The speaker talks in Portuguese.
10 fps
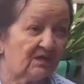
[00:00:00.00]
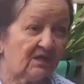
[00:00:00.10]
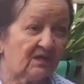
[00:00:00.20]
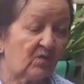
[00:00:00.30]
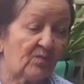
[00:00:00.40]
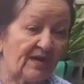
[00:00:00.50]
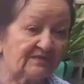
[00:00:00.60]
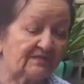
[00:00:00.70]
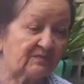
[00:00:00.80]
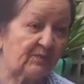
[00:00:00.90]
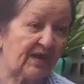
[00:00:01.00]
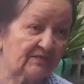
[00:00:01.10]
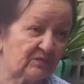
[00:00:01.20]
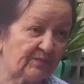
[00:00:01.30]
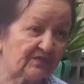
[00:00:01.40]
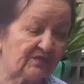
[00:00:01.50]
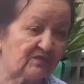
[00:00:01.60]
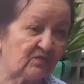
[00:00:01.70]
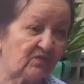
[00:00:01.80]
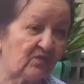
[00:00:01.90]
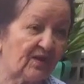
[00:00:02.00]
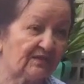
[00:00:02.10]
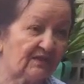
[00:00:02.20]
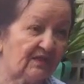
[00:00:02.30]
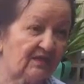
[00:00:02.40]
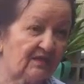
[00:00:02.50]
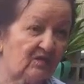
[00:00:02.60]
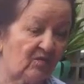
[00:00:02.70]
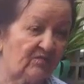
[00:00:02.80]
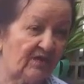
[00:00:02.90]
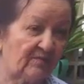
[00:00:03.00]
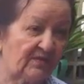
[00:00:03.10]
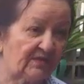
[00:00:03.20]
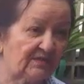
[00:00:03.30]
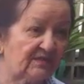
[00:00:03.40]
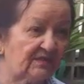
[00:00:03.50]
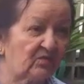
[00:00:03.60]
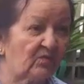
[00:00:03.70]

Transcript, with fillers: é, com mais espaço para a gente colocar terra e, obviamente,